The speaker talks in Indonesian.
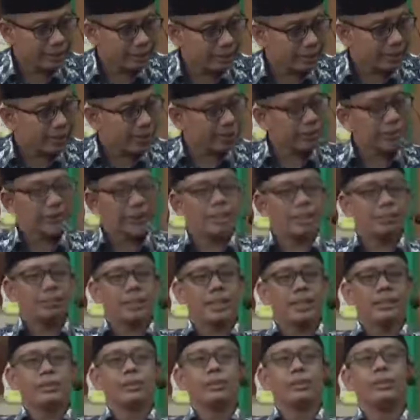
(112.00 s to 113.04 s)
Saya
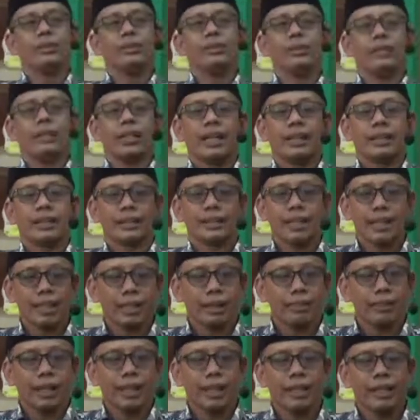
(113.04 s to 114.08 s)
menyapa dulu.
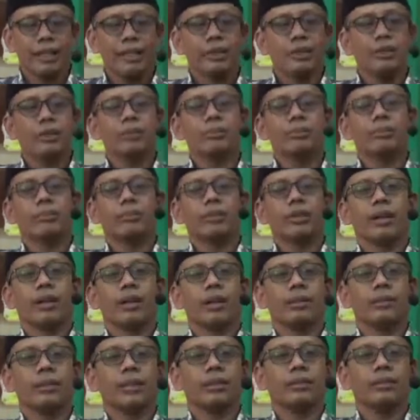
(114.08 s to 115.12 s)
Assalamualaikum
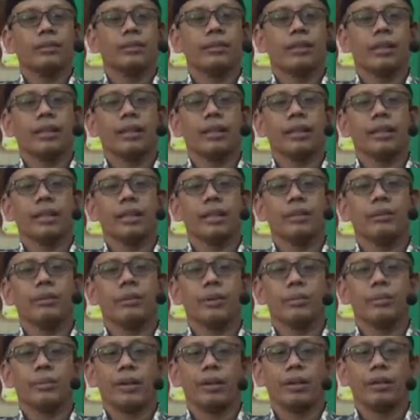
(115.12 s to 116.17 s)
warahmatullahi
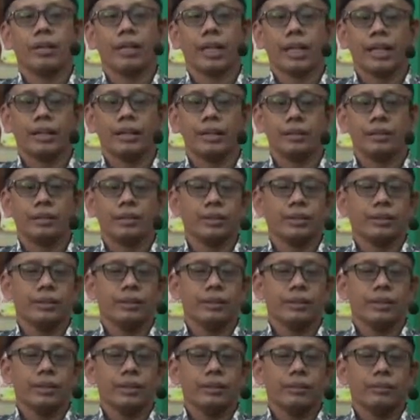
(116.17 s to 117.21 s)
wabarakatuh.
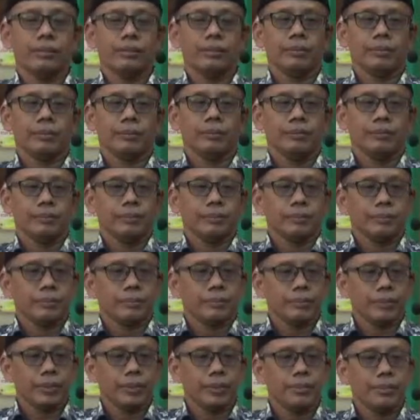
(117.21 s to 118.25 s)

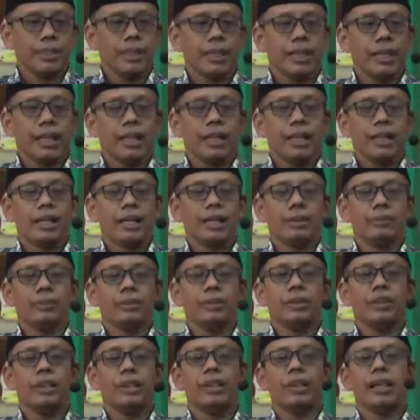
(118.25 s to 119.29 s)
Waalaikumsalam. Bismillah,
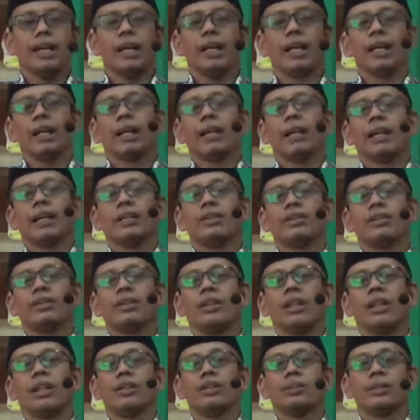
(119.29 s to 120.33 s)
Alhamdulillah,
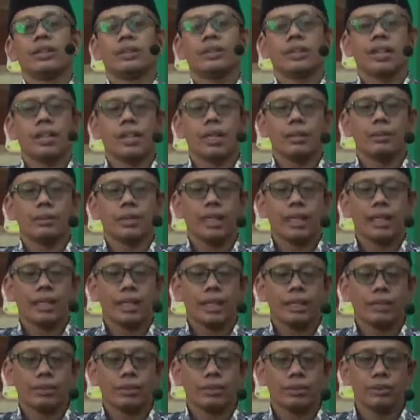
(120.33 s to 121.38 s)
Assalatu wassalamu
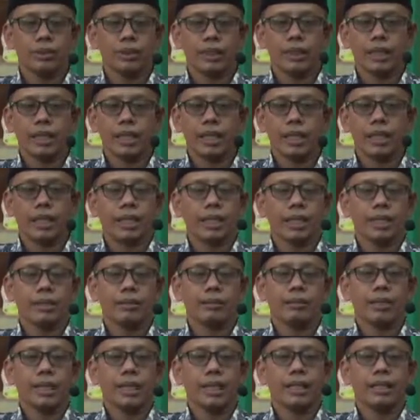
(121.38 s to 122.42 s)
ala rasulillah
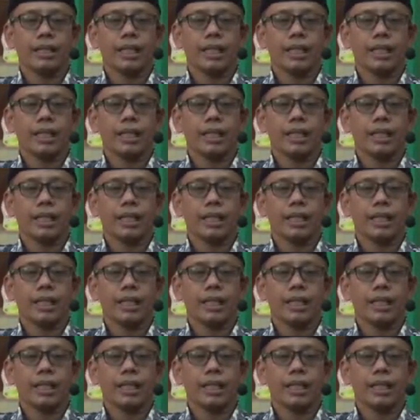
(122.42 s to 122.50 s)
wa